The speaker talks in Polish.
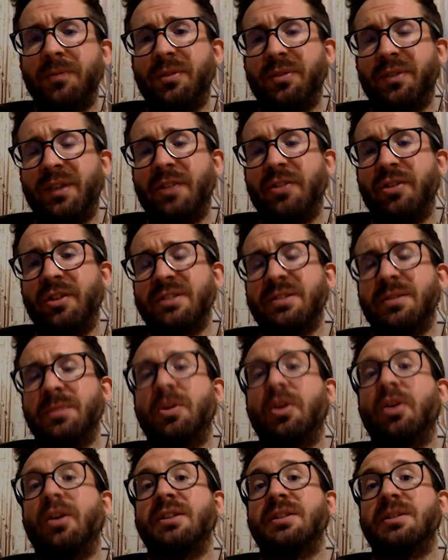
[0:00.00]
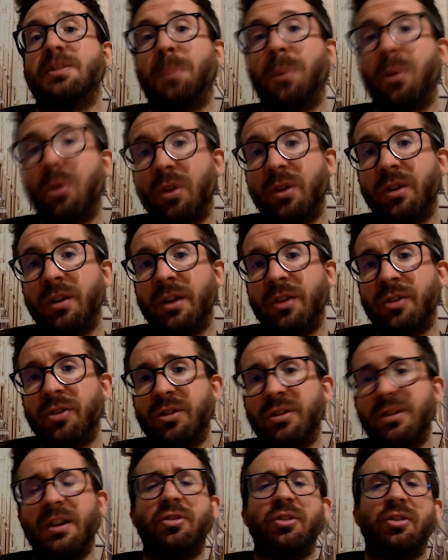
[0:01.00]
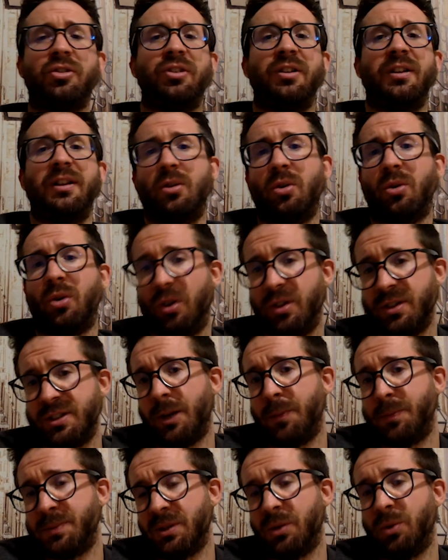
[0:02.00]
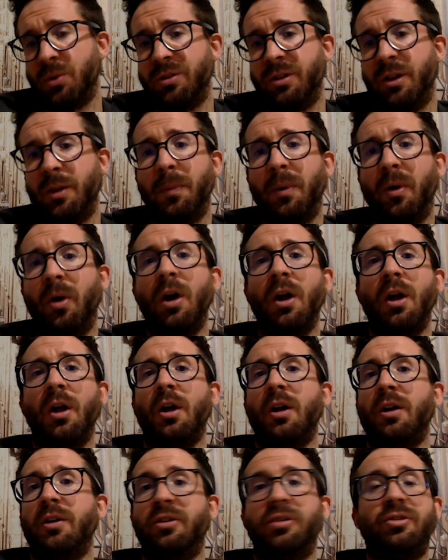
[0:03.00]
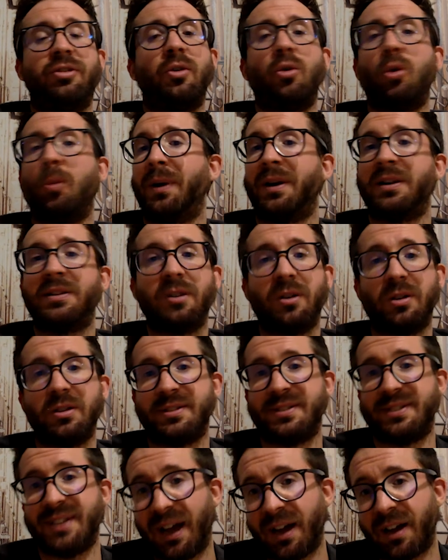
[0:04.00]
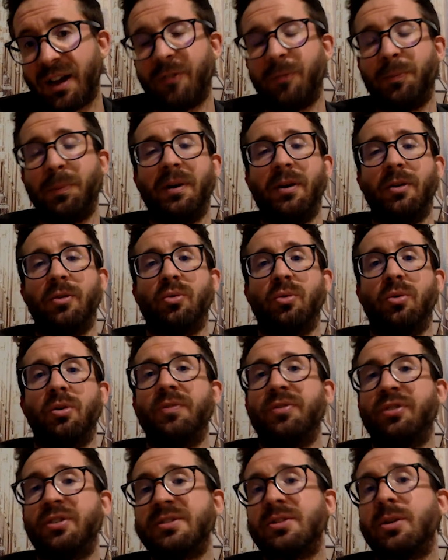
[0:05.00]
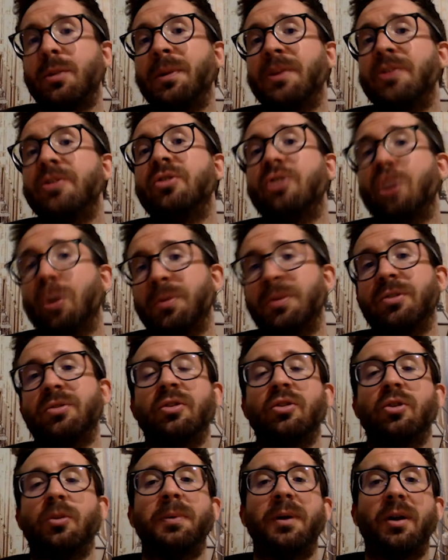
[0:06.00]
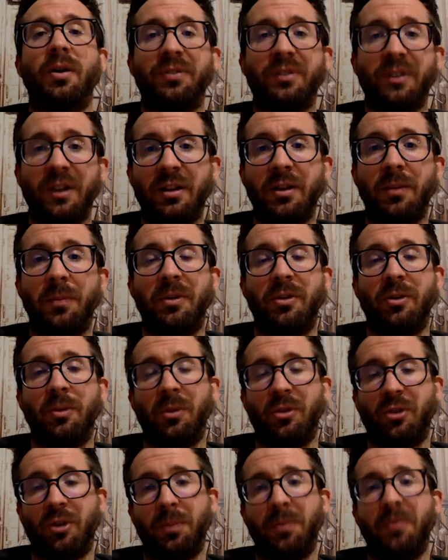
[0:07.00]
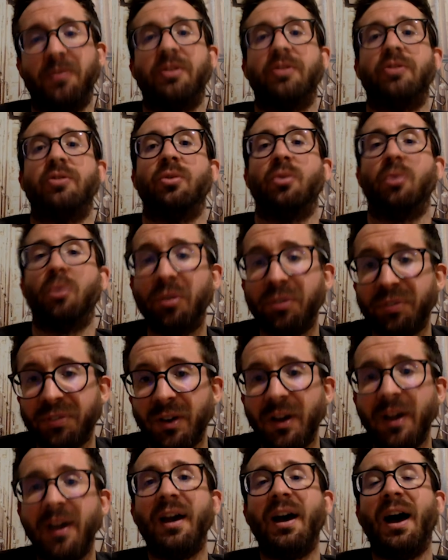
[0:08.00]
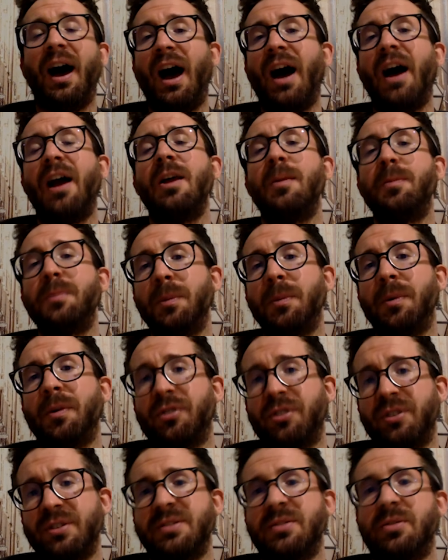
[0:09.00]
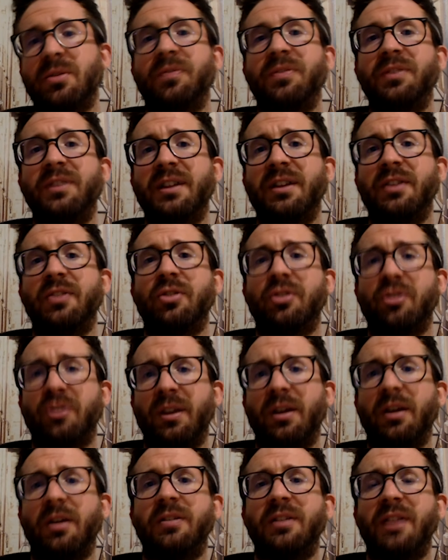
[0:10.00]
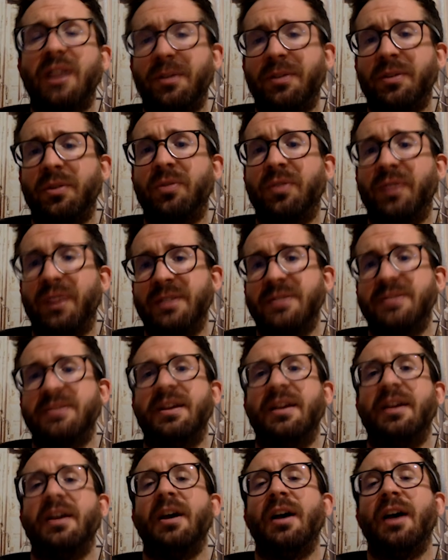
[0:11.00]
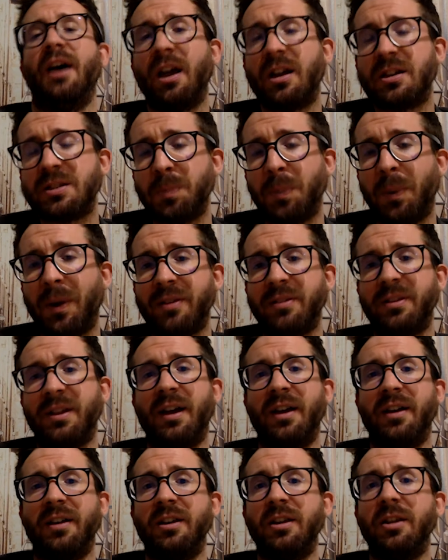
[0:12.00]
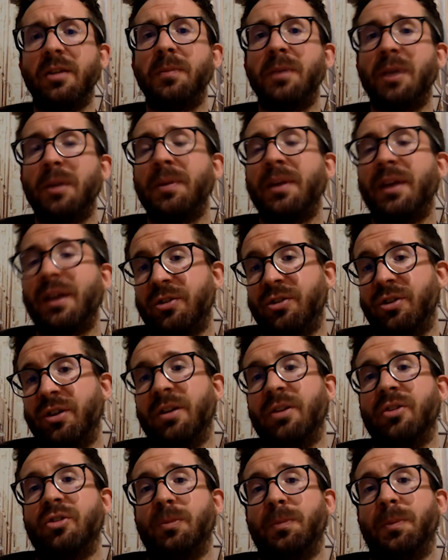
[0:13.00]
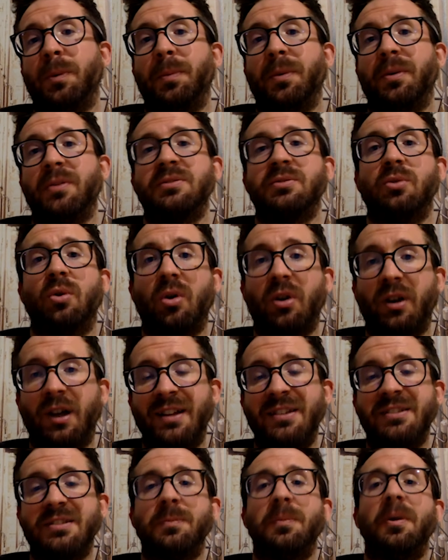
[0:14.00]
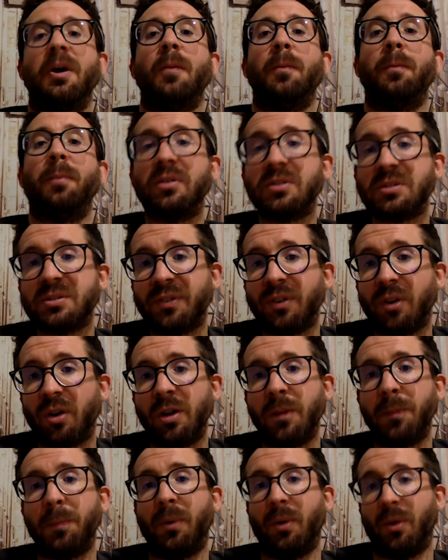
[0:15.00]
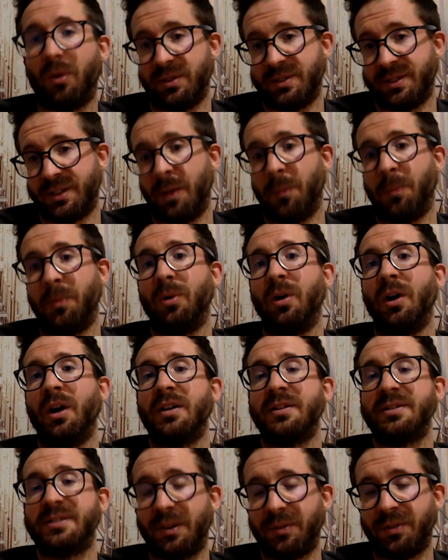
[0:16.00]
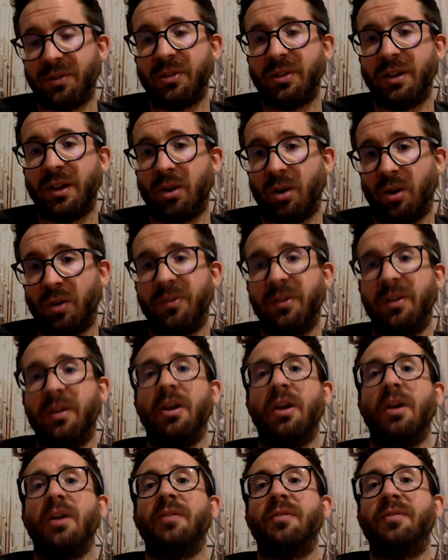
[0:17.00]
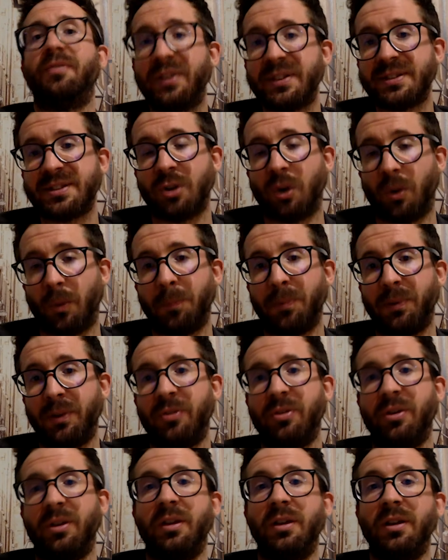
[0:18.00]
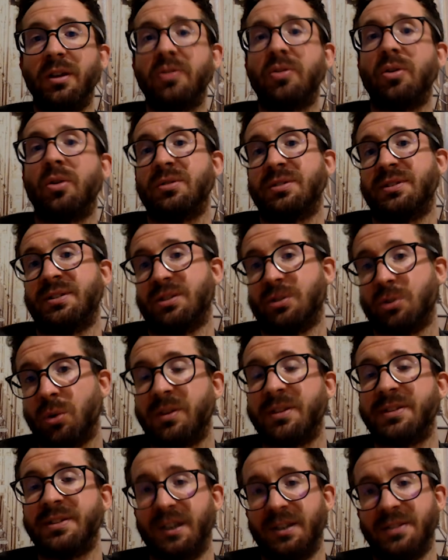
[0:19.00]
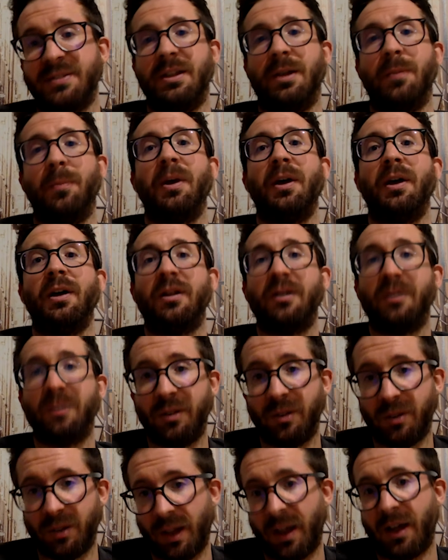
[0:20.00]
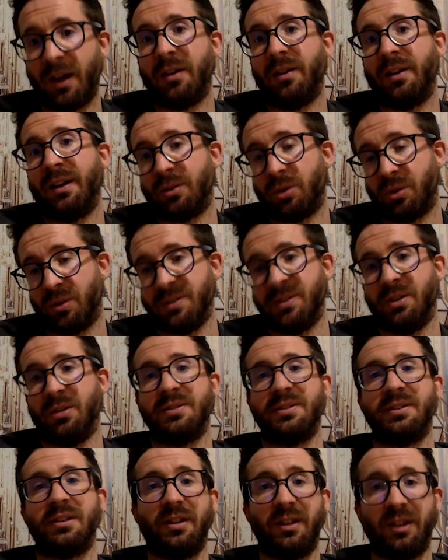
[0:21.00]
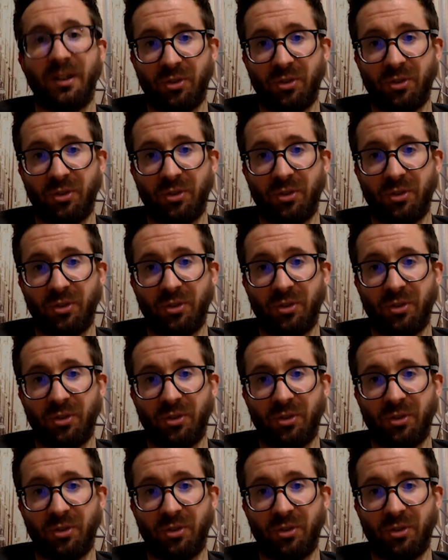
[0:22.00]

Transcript: wywiadzie jestem trochę spokojniejszy, też jeszcze nie do końca absolutnie, bo jeśli Hubert zagra w Paryżu i wszystko będzie dobrze, to dopiero wtedy będzie można powiedzieć uff, ale mimo wszystko widać, że trafił w ręce eksperta i miejmy nadzieję, że po prostu organizm pozwoli polskiemu zawodnikowi wystąpić i to z sukcesem na nadchodzących